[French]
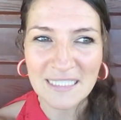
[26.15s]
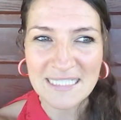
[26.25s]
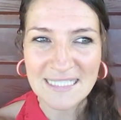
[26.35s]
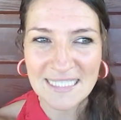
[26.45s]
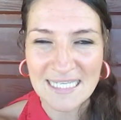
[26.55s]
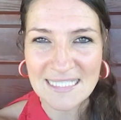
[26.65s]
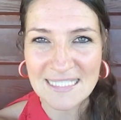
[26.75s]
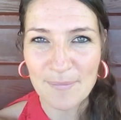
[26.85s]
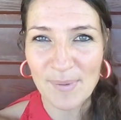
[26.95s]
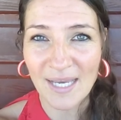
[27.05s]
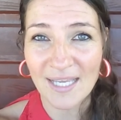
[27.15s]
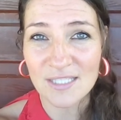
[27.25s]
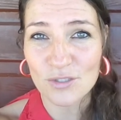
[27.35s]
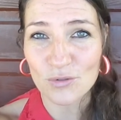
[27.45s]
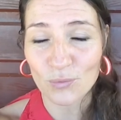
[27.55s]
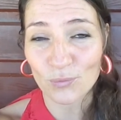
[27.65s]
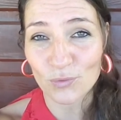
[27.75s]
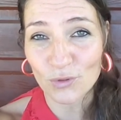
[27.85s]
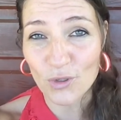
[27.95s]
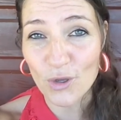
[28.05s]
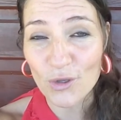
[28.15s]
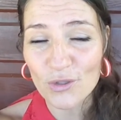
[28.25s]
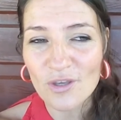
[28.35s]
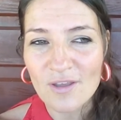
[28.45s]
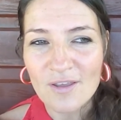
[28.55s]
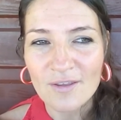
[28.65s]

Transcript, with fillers: tristesse, séparation, deuil,